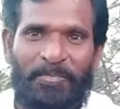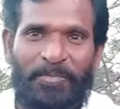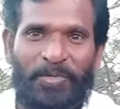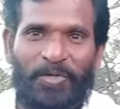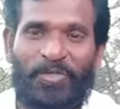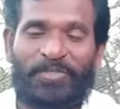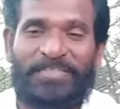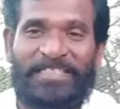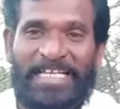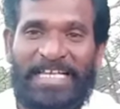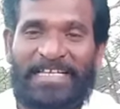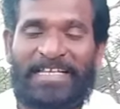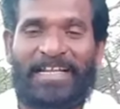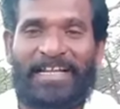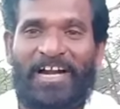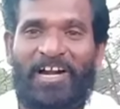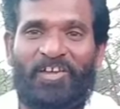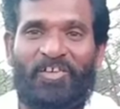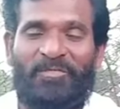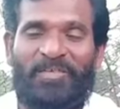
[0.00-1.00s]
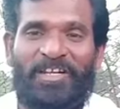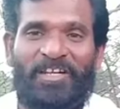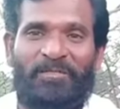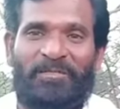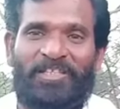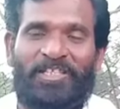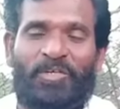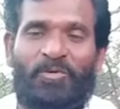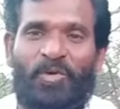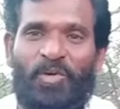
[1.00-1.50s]
இப்போ சீன ராணுவ
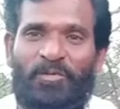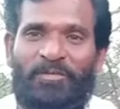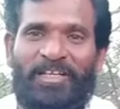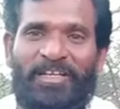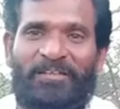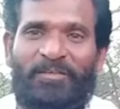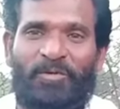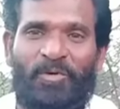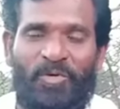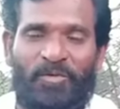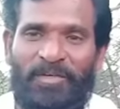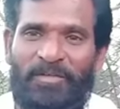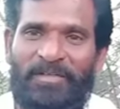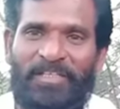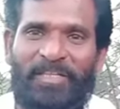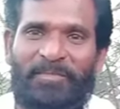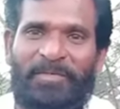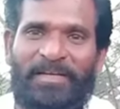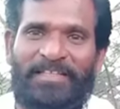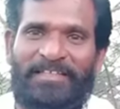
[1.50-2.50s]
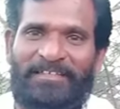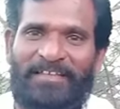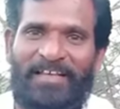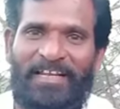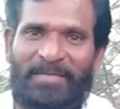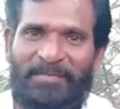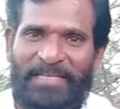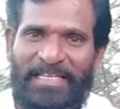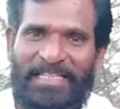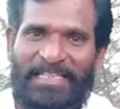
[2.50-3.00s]
வீரர் வந்து ஒருவர் ஒருவர் வந்து பார்த்தீங்கன்னா
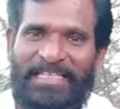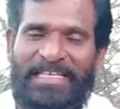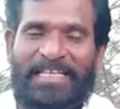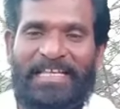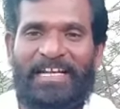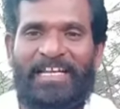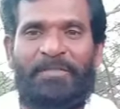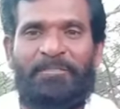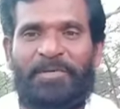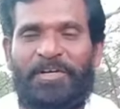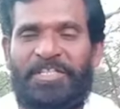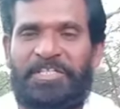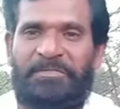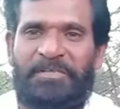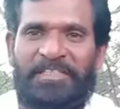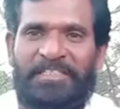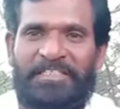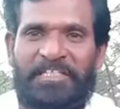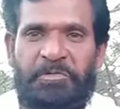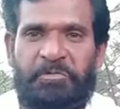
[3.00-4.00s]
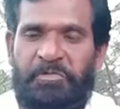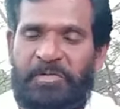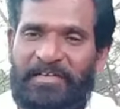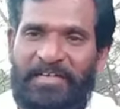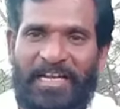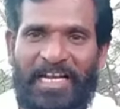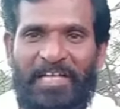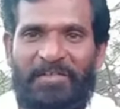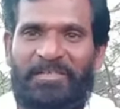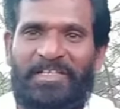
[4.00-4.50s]
நம்ம இந்திய எல்லை பகுதிக்கு வந்துட்டார்
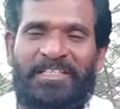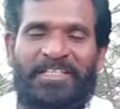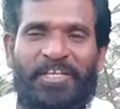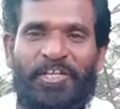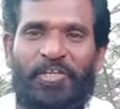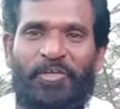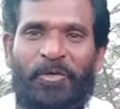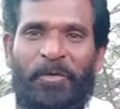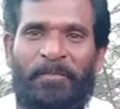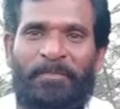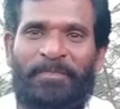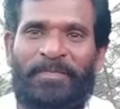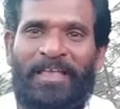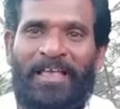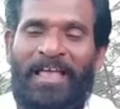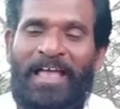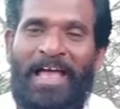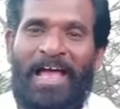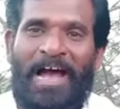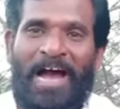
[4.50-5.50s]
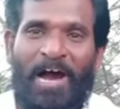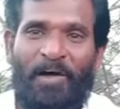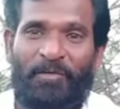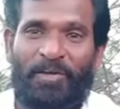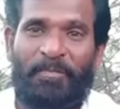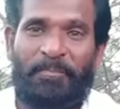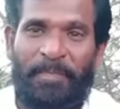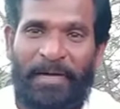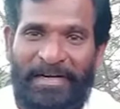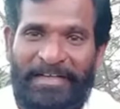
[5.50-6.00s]
உங்களுக்கு நல்லாவே தெரியும்
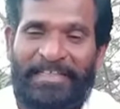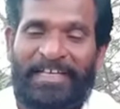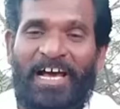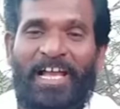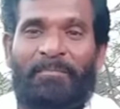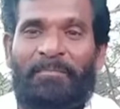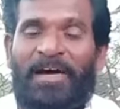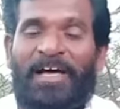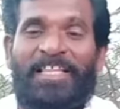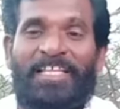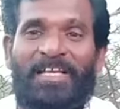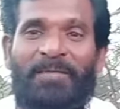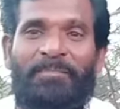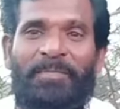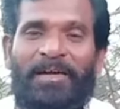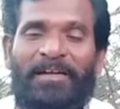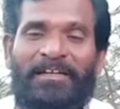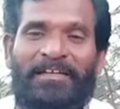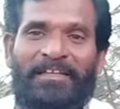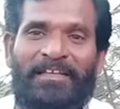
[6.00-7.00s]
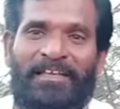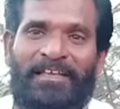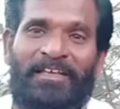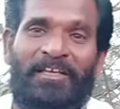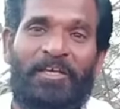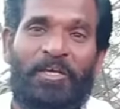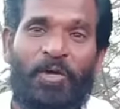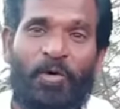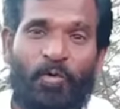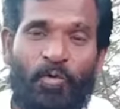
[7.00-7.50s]
அவர் பணியால் பாதிக்கப்பட்டு
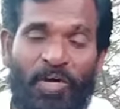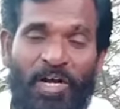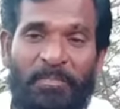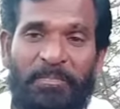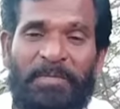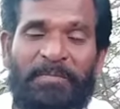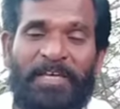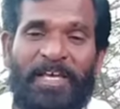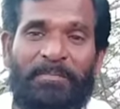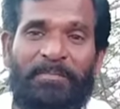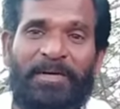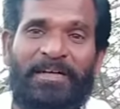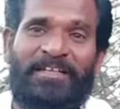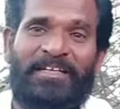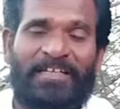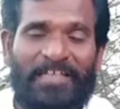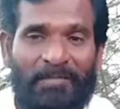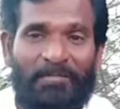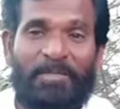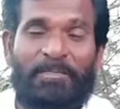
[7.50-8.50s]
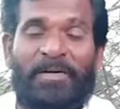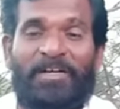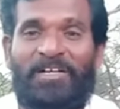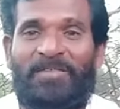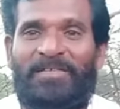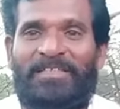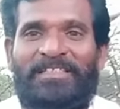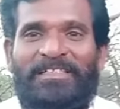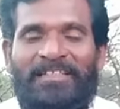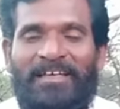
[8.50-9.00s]
குழப்பம் ஏற்பட்டு நம்ம
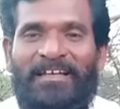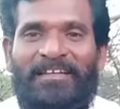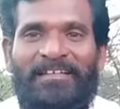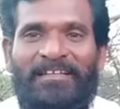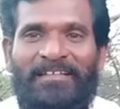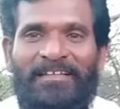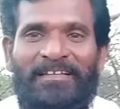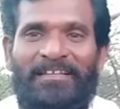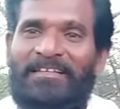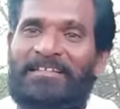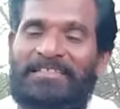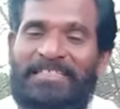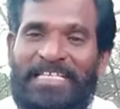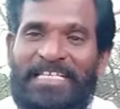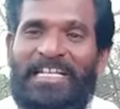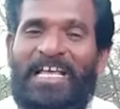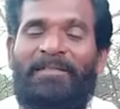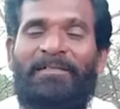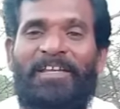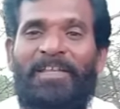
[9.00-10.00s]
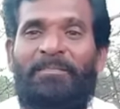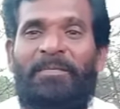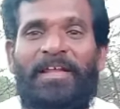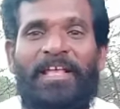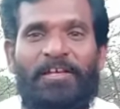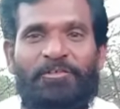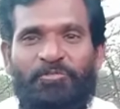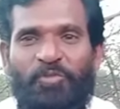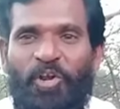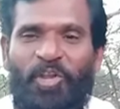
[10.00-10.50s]
பக்கம் வந்துட்டார் என்று சீனா
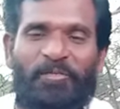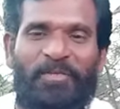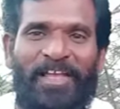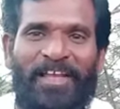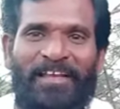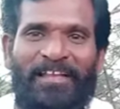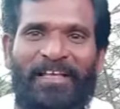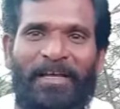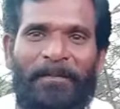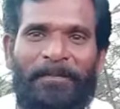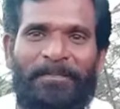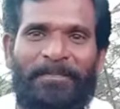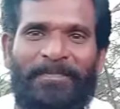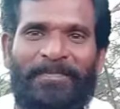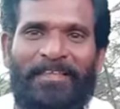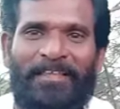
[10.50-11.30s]
வெளிப்படையாக சொல்லவே இல்லையா